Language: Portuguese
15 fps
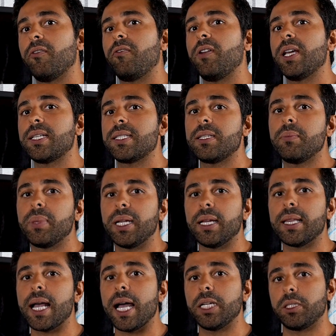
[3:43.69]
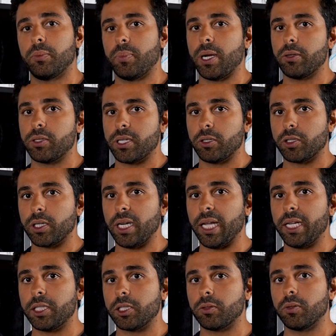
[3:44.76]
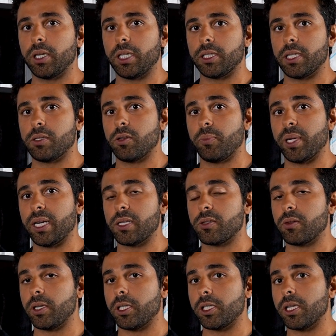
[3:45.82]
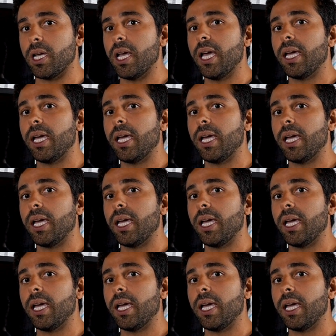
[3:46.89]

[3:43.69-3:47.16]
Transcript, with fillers: flexibilidade para os seus clientes durante as operações.